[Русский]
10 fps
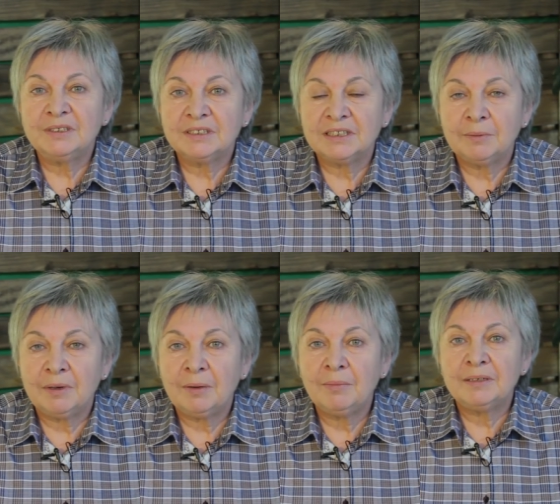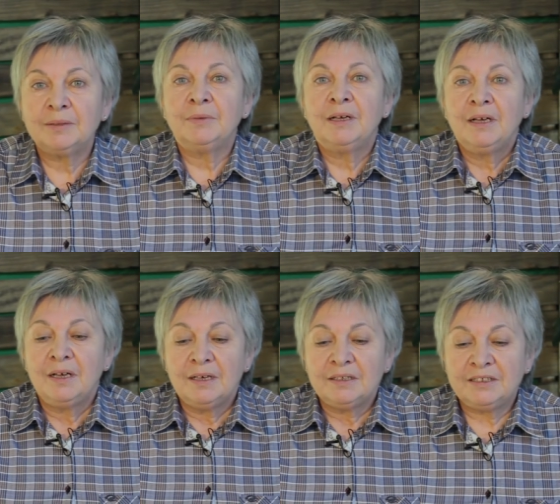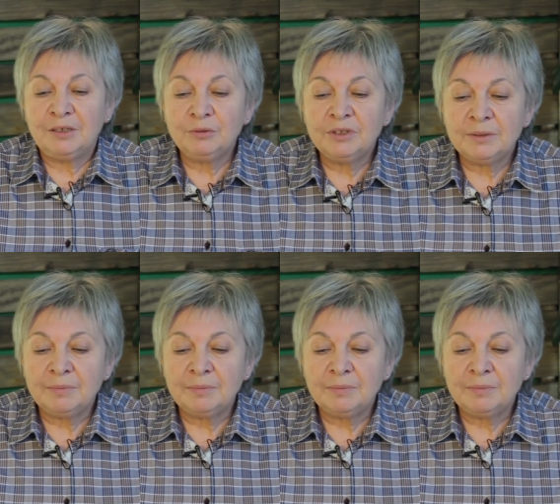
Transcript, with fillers: изысканным ароматом, зеленые